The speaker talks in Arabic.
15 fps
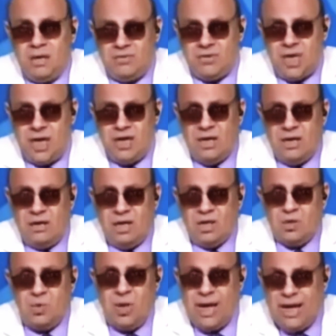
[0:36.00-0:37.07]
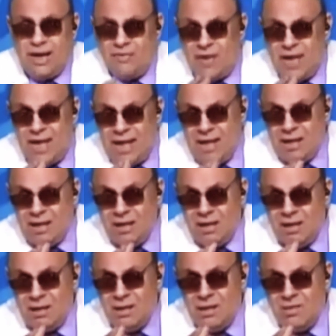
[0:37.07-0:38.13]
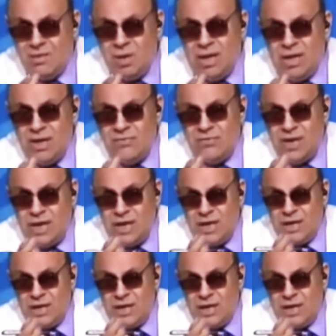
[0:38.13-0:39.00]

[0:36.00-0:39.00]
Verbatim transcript: يعرفش عنها خالص ولا نفقه ولا نفقه